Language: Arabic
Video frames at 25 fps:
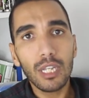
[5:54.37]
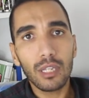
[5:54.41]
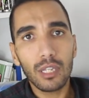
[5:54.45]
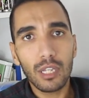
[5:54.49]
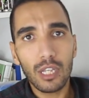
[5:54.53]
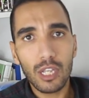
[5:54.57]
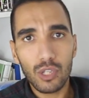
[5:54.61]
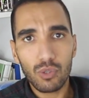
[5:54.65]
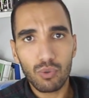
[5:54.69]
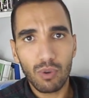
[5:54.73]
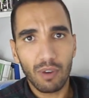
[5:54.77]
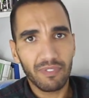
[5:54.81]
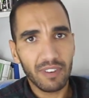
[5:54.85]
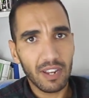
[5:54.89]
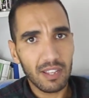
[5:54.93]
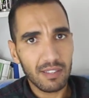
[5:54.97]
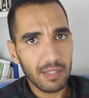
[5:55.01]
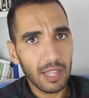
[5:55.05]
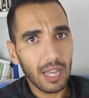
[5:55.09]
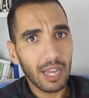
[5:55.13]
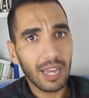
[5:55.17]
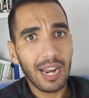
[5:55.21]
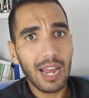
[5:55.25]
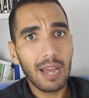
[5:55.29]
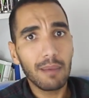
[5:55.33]
آه، سواء في
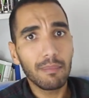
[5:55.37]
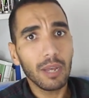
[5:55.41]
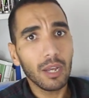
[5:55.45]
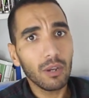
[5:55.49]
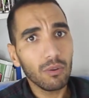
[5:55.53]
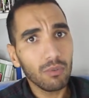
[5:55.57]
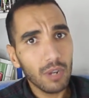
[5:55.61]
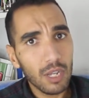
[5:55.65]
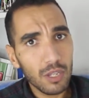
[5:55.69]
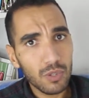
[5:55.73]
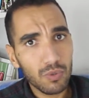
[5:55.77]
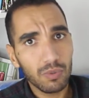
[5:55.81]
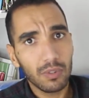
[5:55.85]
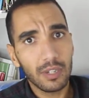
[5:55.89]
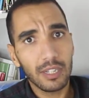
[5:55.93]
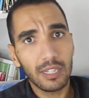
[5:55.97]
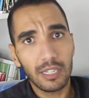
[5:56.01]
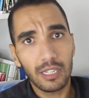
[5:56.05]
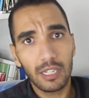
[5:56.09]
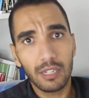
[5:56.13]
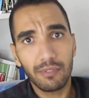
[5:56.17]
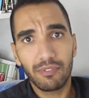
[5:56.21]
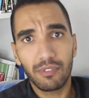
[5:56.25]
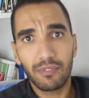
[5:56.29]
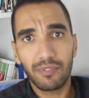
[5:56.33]
الانستغرام او لا سواء
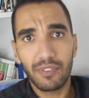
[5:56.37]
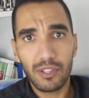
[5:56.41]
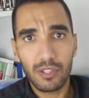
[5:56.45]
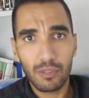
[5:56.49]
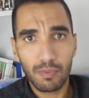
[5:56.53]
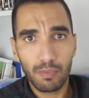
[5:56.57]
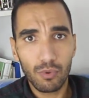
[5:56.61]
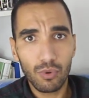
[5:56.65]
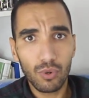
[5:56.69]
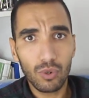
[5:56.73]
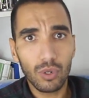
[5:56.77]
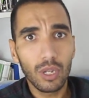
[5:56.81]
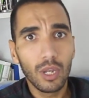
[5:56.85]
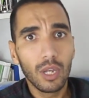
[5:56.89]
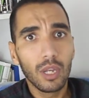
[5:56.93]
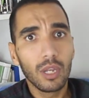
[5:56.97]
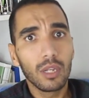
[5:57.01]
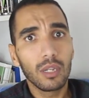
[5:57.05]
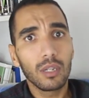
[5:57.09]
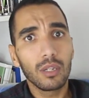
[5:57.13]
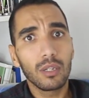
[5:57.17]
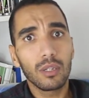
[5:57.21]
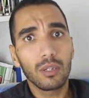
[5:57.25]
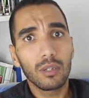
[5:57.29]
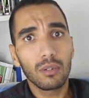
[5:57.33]
يعني في الفيسبوك
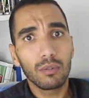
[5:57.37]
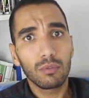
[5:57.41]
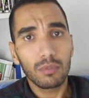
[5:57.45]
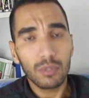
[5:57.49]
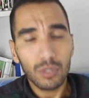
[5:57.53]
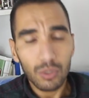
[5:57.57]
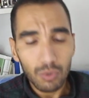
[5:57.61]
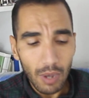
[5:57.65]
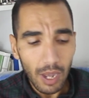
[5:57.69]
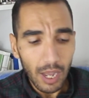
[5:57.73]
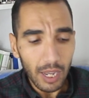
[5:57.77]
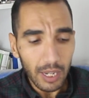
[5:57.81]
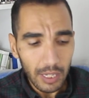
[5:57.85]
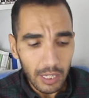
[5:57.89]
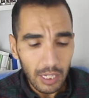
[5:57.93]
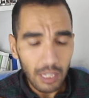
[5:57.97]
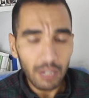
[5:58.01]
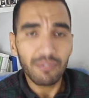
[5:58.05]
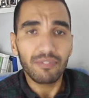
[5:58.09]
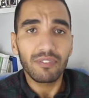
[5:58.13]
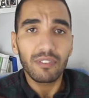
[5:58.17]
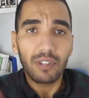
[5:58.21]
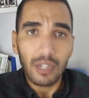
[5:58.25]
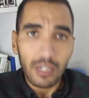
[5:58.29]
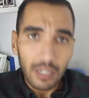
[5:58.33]
سواء يعني
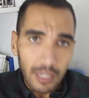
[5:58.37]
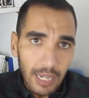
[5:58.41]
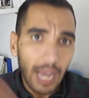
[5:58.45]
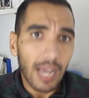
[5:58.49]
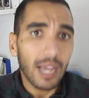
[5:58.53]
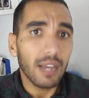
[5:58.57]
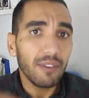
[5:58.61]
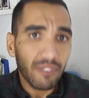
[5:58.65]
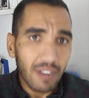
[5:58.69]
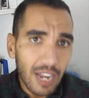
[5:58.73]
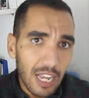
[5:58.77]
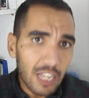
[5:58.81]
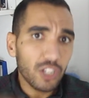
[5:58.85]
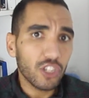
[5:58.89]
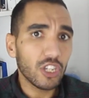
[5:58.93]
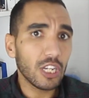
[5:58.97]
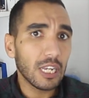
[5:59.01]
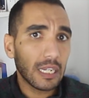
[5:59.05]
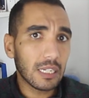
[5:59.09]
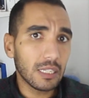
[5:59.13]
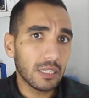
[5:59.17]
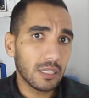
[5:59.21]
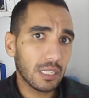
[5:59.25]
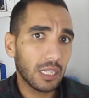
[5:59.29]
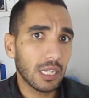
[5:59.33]
في هنا في
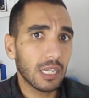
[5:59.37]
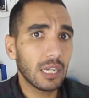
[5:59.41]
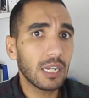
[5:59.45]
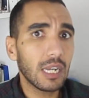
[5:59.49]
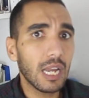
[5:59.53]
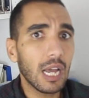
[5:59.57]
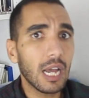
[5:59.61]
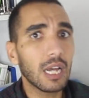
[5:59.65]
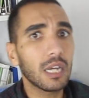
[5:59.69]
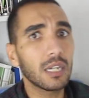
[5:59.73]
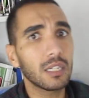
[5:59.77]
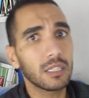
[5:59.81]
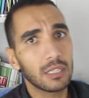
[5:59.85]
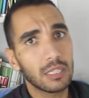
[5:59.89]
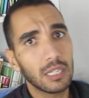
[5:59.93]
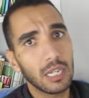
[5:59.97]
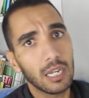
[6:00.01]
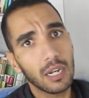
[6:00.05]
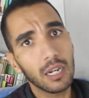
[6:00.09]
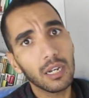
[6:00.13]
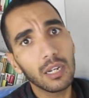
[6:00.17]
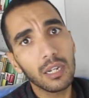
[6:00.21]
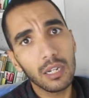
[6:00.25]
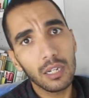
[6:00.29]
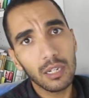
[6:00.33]
لاشين ديالنا ديال